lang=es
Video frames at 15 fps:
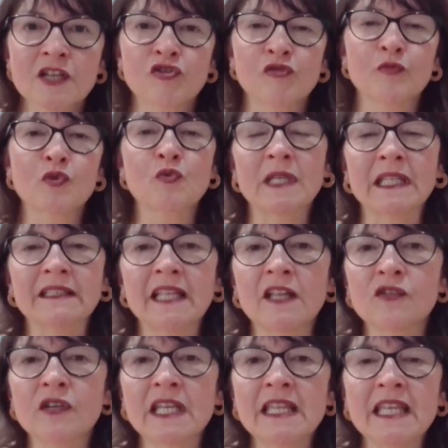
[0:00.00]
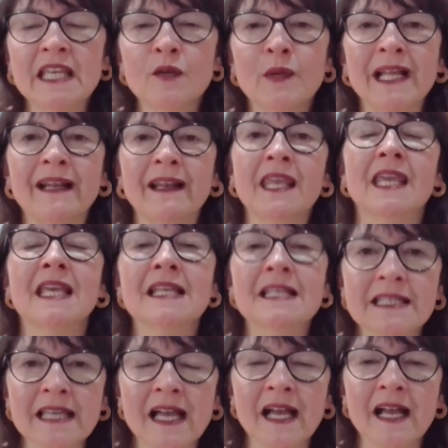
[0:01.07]
somos un Estado que tiene una
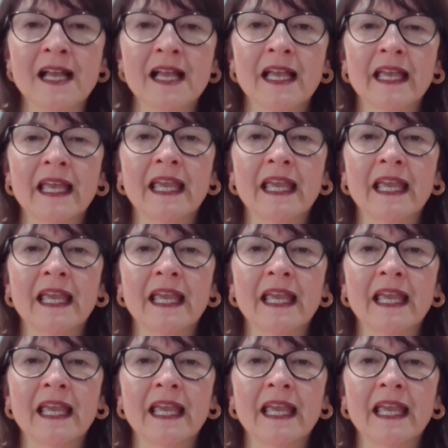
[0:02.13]
riqueza